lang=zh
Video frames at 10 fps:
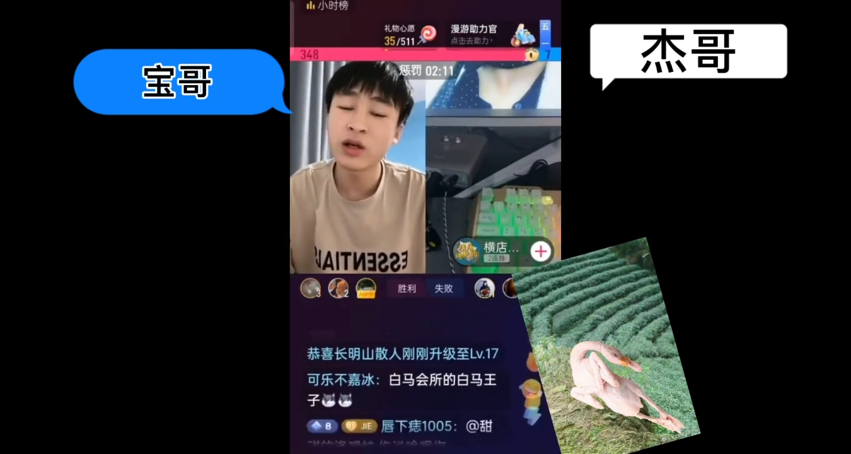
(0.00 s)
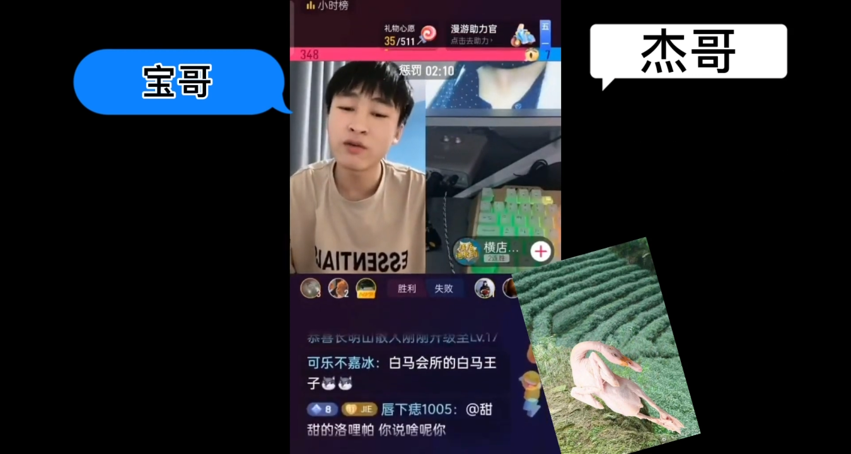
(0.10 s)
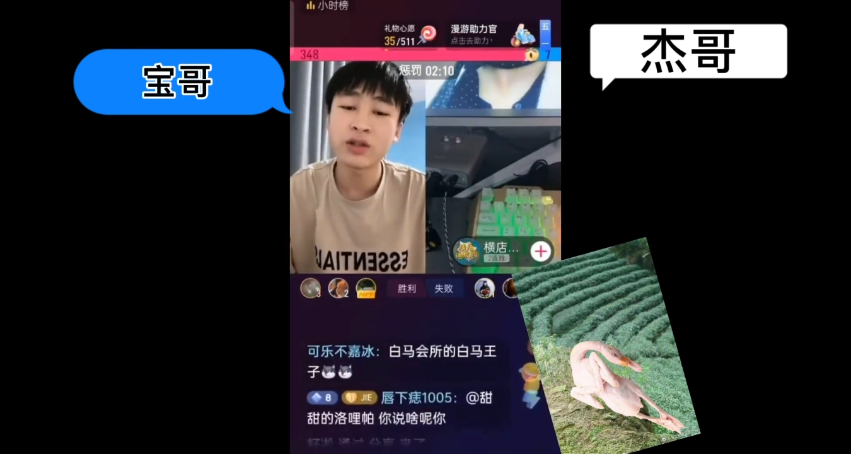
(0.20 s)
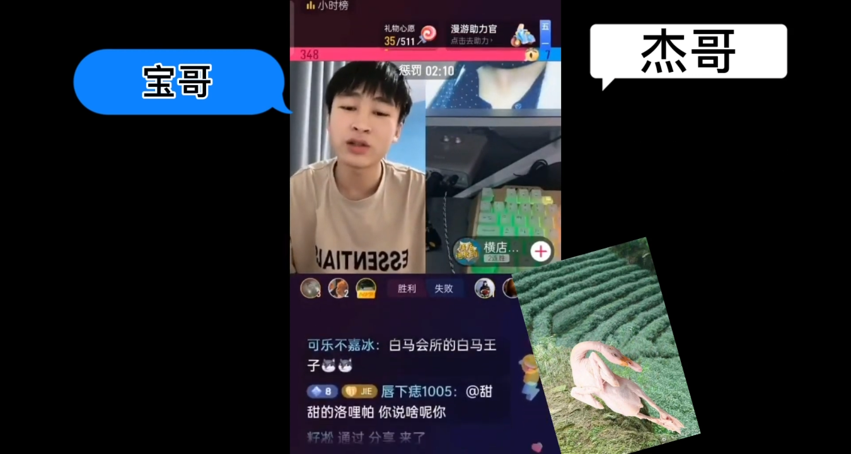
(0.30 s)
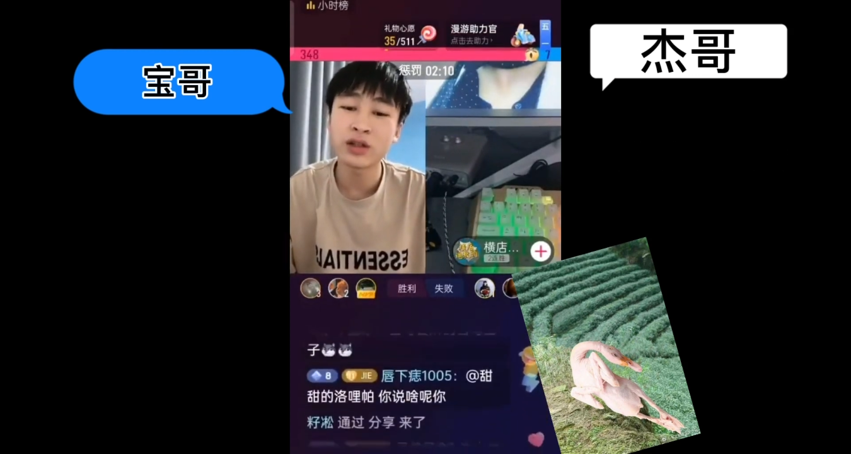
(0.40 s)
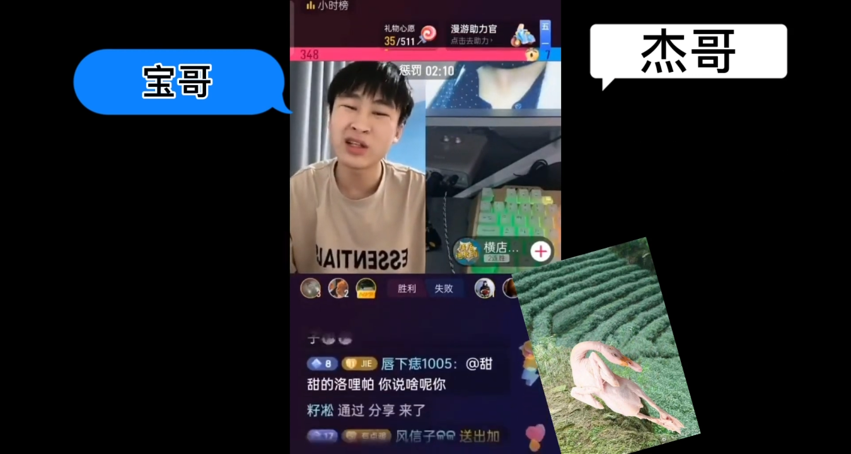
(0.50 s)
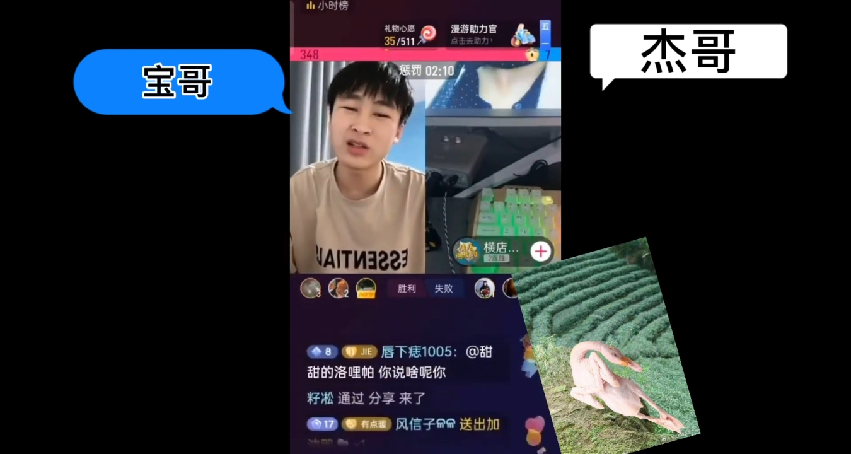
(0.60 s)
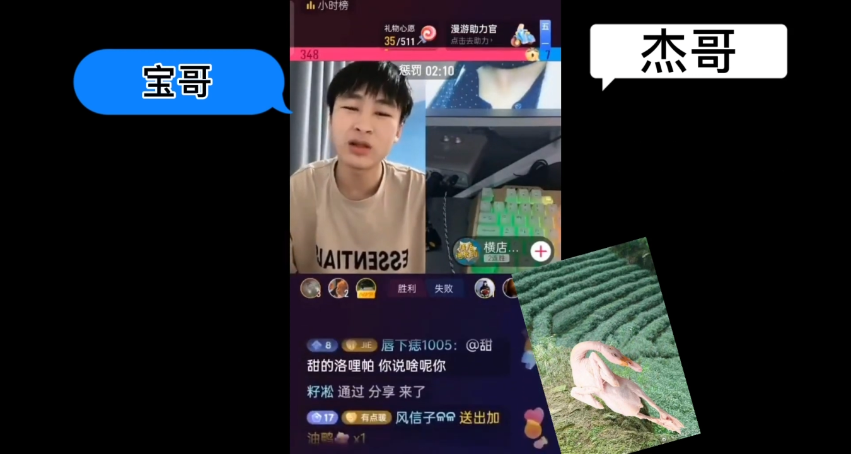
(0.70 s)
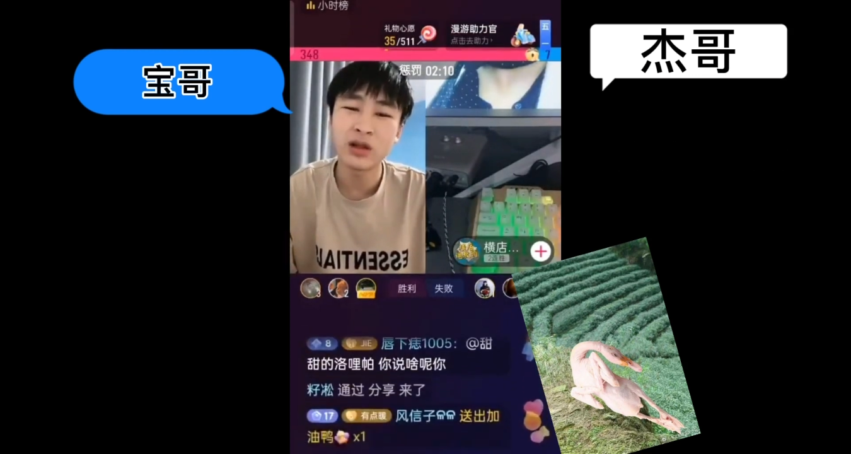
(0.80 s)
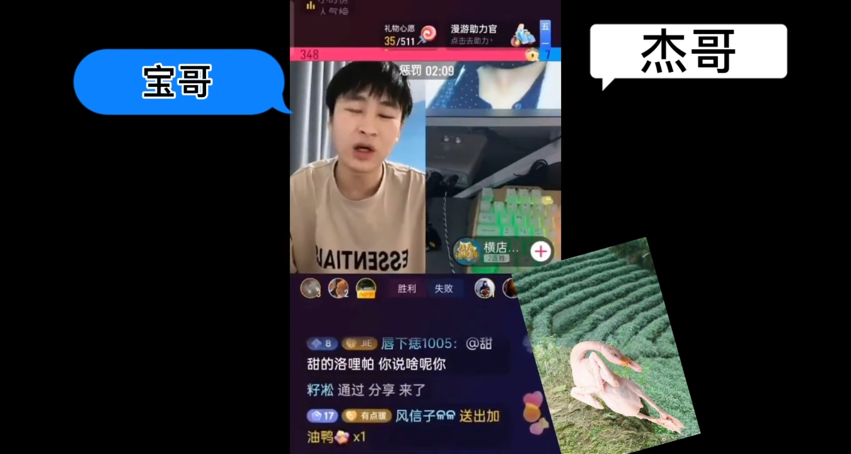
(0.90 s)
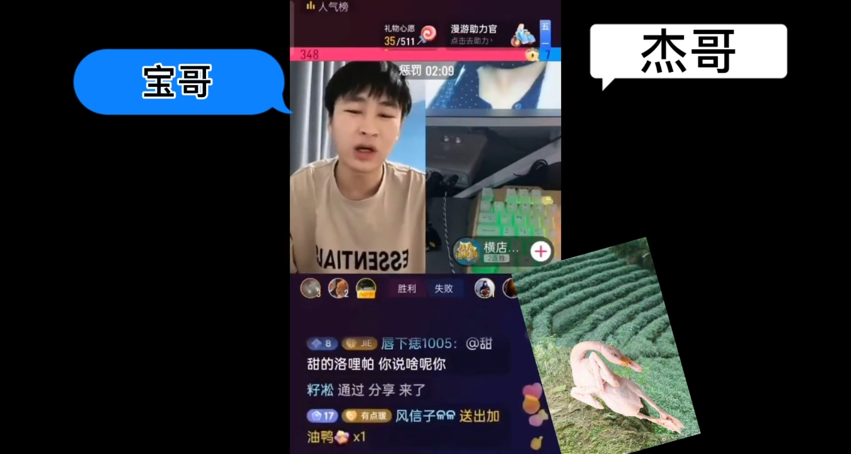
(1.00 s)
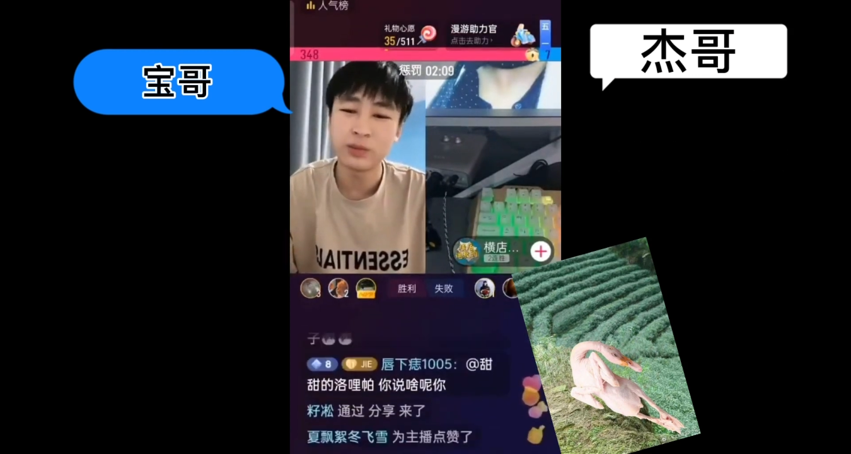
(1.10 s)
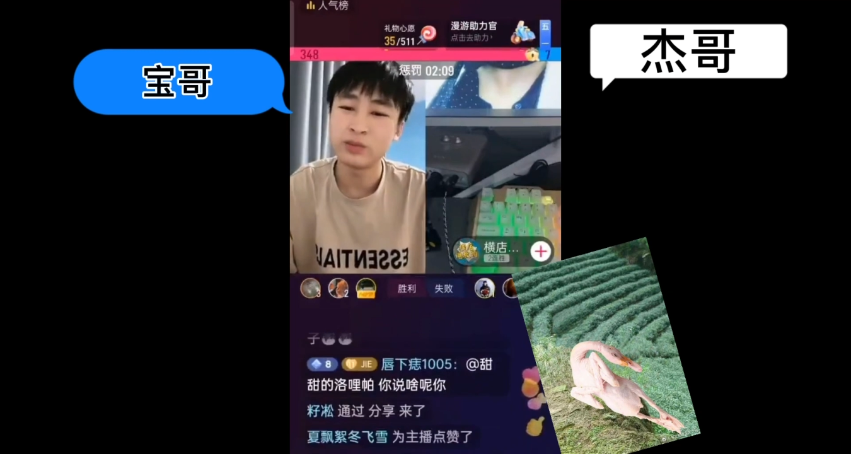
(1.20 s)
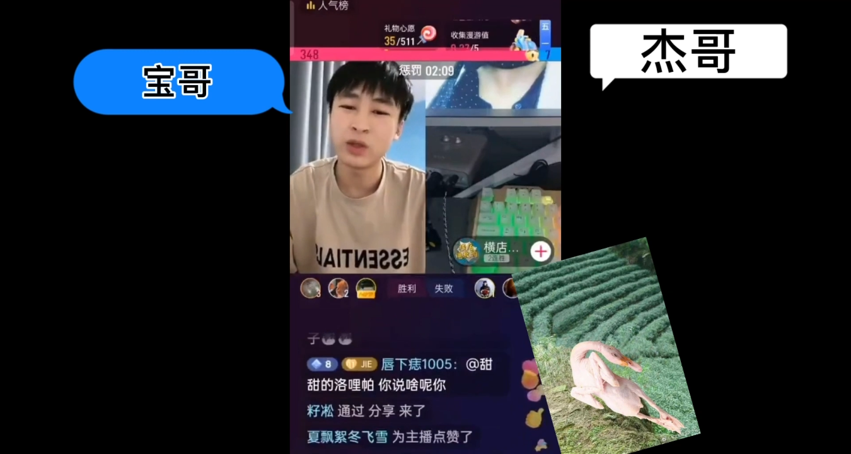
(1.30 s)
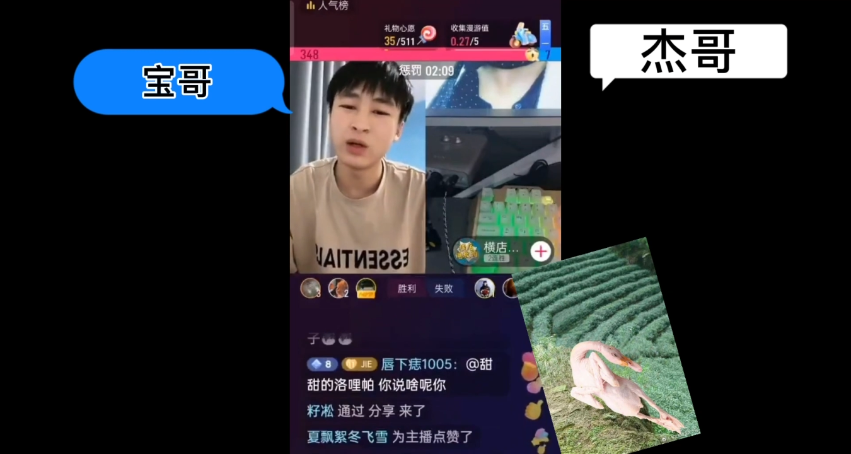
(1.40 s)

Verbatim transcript: 相辅相成，但是，哎呀，